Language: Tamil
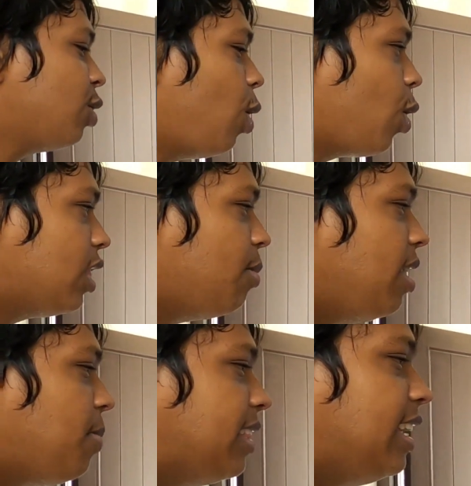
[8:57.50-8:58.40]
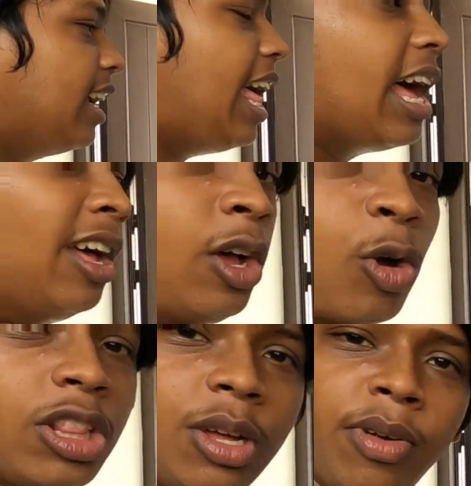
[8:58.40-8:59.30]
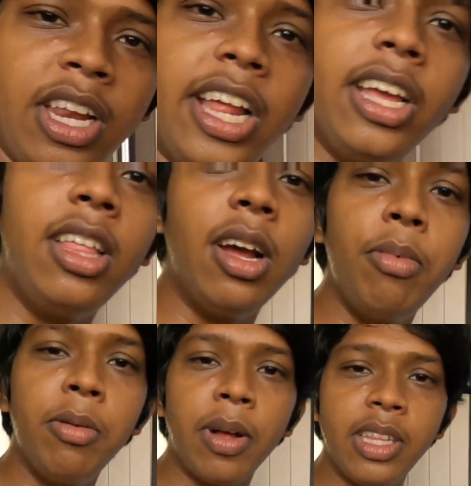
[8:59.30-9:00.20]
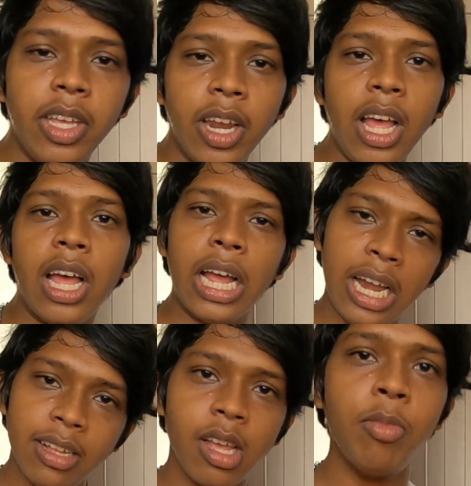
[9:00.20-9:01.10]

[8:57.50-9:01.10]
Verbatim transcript: ஸோ கொத்தமல்லி பார்த்துட்டிங்களா கொத்தமல்லிலாம் எதுக்கு அப்படின்னு பார்த்தீங்கன்னா எல்லா